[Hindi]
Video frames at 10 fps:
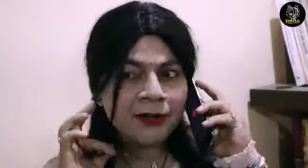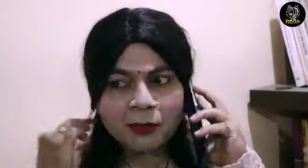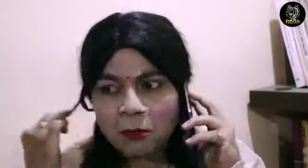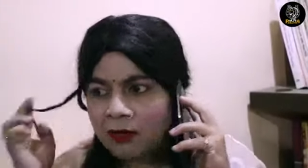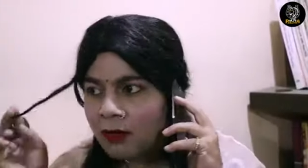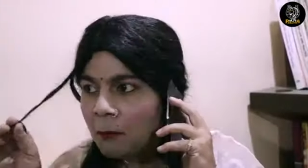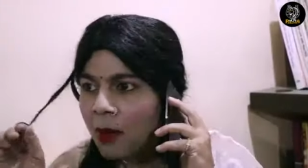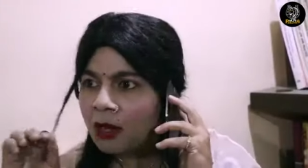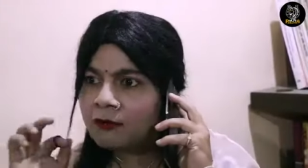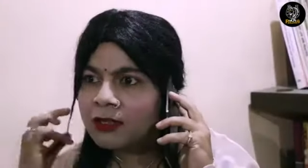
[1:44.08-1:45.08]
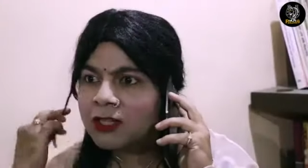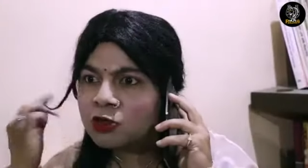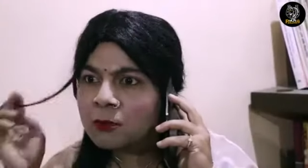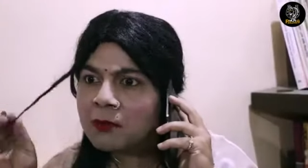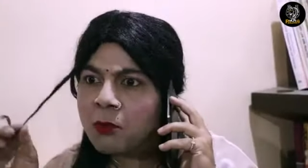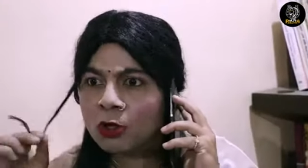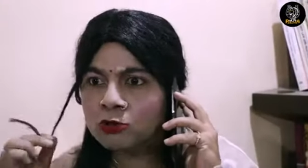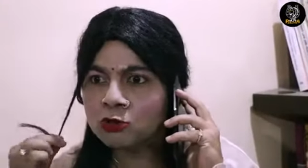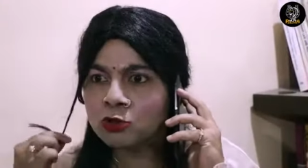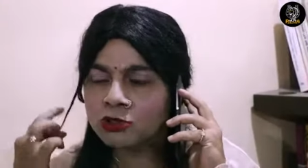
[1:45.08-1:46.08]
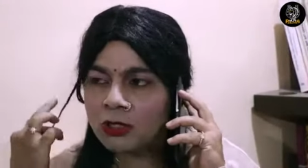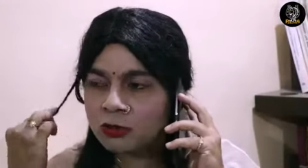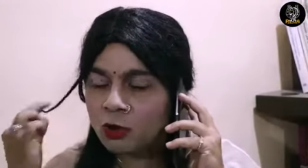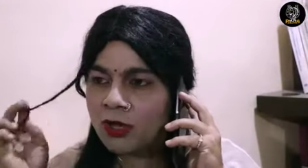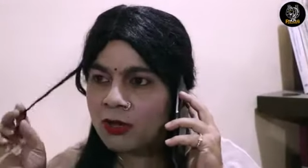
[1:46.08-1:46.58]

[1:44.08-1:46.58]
अरे मैया पार्वती है तो फिर बहुत गुस्सो चढ़ते तो